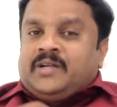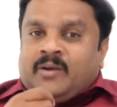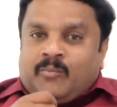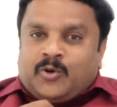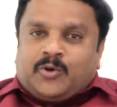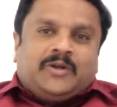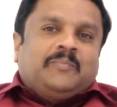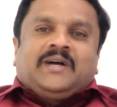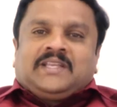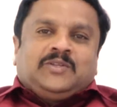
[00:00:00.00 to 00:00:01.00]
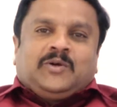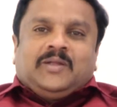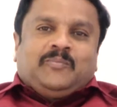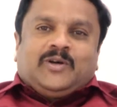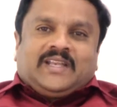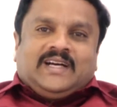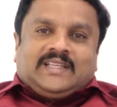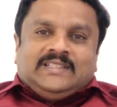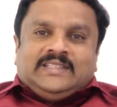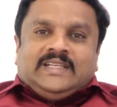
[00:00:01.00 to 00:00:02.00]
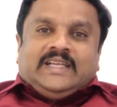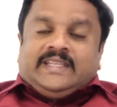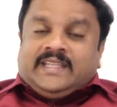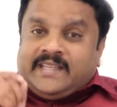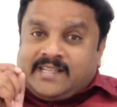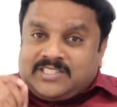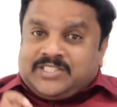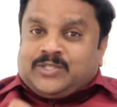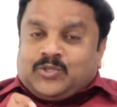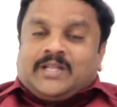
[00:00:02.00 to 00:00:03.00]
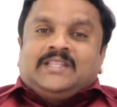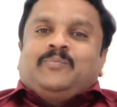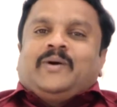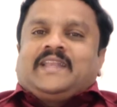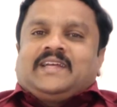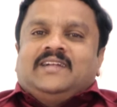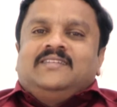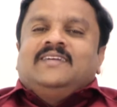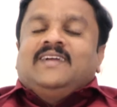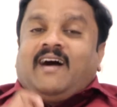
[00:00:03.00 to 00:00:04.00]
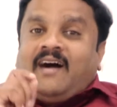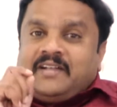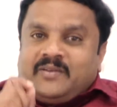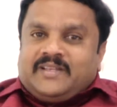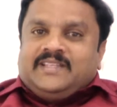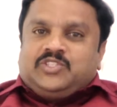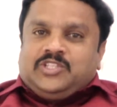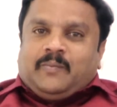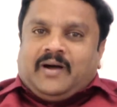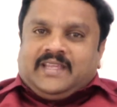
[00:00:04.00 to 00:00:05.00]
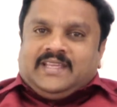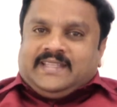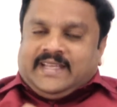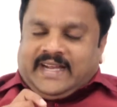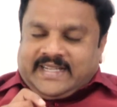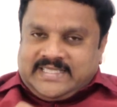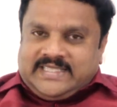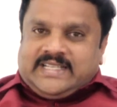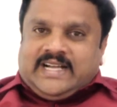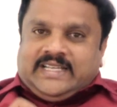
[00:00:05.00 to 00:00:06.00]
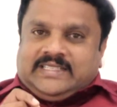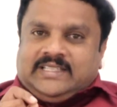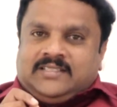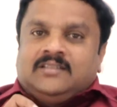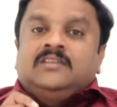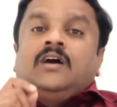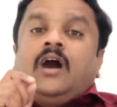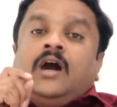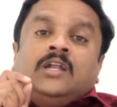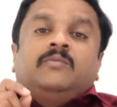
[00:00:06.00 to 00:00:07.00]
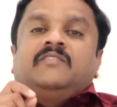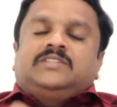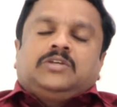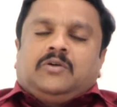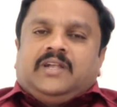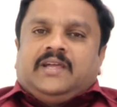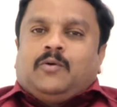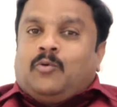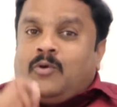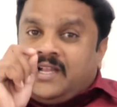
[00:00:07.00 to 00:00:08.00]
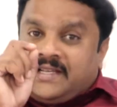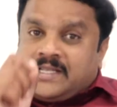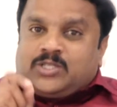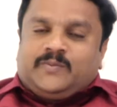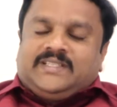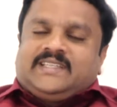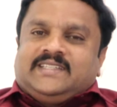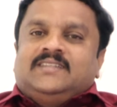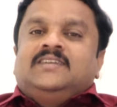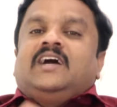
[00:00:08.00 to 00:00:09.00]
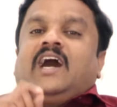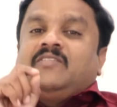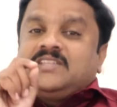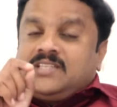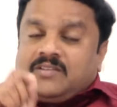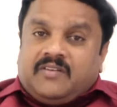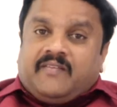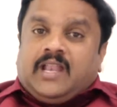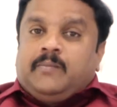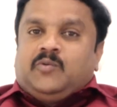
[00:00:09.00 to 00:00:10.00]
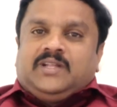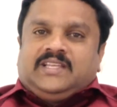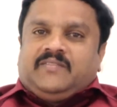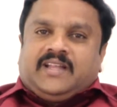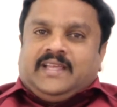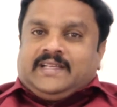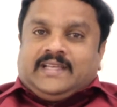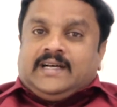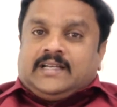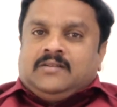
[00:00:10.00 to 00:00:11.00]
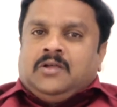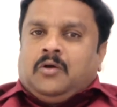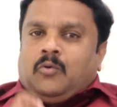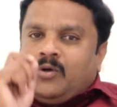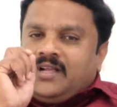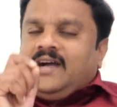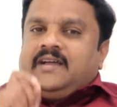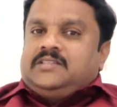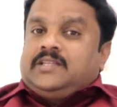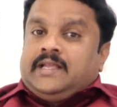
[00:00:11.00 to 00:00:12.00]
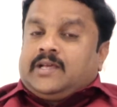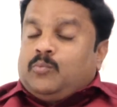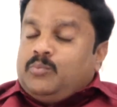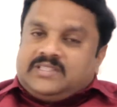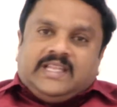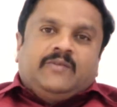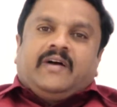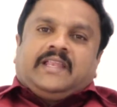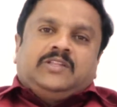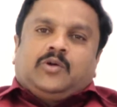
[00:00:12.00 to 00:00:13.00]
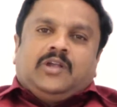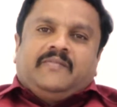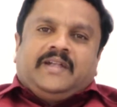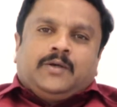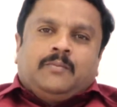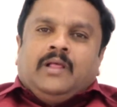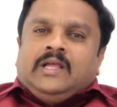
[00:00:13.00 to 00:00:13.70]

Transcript: நம்மோடு கூட பகிர்ந்து கொள்ளப் போகிறார் இந்த நிகழ்ச்சியை தொடர்ந்து பாருங்கள் ஆண்டவர் நிச்சயமாய் இந்த கடைசி காலத்தின் அனுபவத்துக்குள்ள உங்களை நடத்துவதற்கு அவர் சர்வ வல்லமை உள்ள தேவனா இருக்கிறார் ஒரு காரியத்தை நீங்க ரொம்ப தெளிவா இருந்து கொள்ள வேண்டும்